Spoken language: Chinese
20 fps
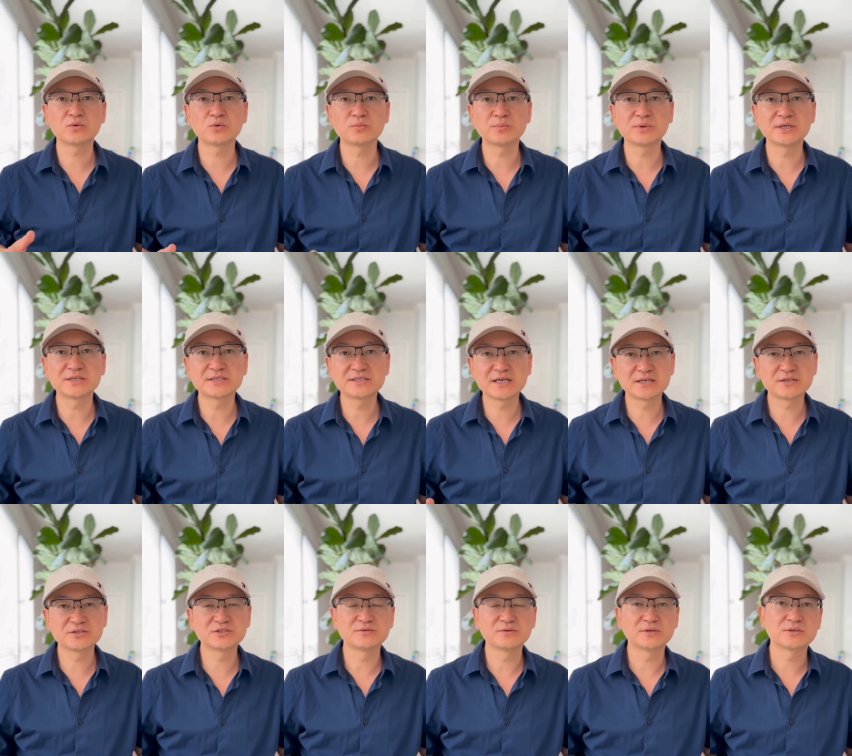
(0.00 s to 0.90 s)
欧米伽
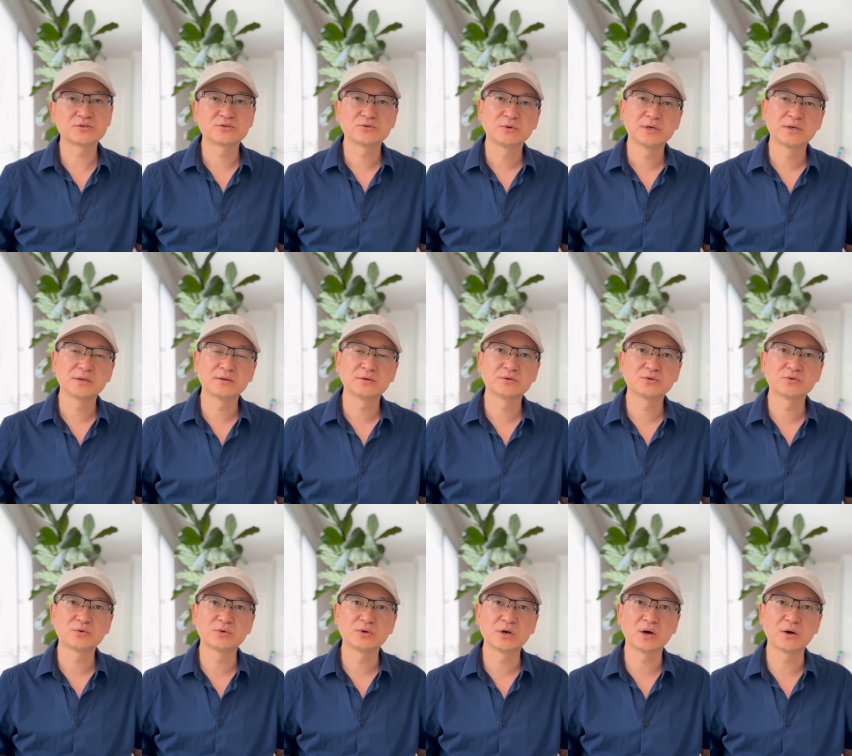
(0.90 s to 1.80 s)
三脂肪酸
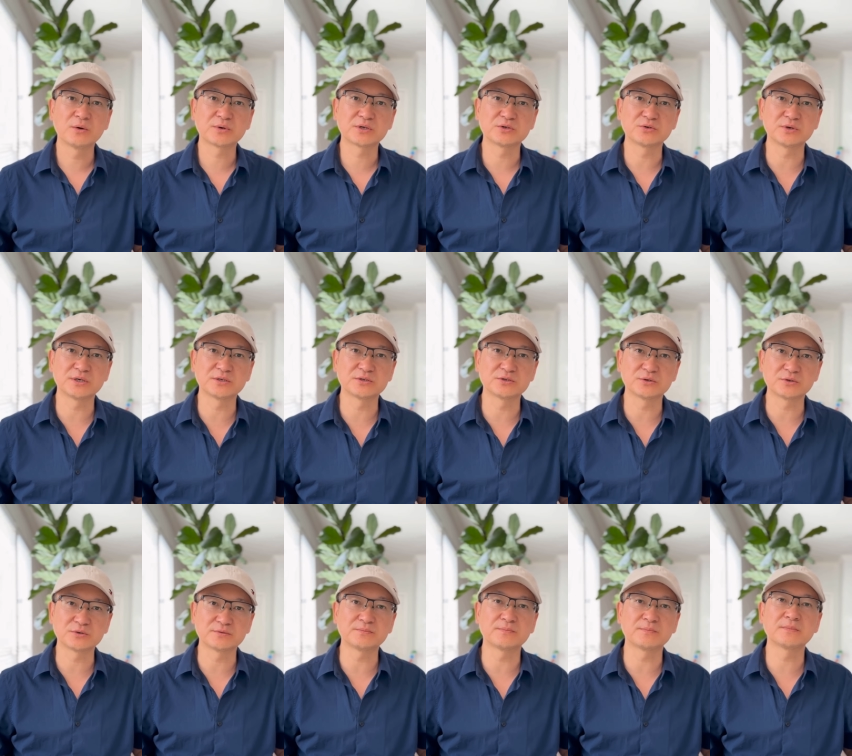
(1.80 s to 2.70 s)
最好的选择。